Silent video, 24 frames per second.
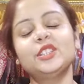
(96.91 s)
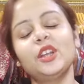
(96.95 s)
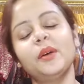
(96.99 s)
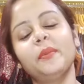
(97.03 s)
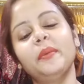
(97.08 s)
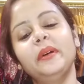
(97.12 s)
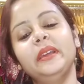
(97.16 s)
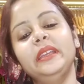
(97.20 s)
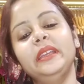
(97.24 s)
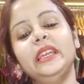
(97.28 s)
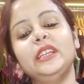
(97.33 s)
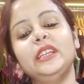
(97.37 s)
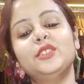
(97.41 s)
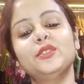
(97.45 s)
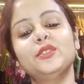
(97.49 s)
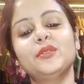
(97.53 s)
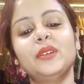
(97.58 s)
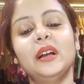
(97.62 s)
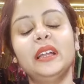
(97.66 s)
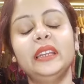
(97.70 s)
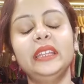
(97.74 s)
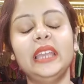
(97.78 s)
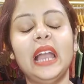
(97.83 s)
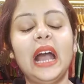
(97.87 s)
সবাই
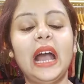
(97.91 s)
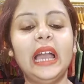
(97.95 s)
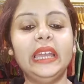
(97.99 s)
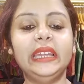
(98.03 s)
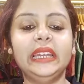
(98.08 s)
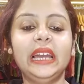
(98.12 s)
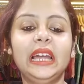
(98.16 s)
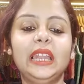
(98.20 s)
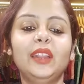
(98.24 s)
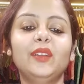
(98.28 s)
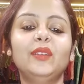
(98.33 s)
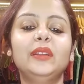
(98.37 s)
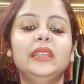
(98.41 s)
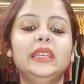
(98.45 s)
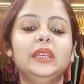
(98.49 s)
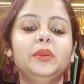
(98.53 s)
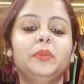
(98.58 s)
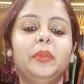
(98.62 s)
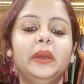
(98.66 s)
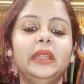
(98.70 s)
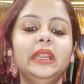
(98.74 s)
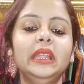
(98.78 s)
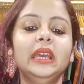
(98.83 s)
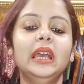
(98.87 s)
একটুখানি হাই হ্যালো
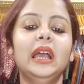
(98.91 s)
লিখবেন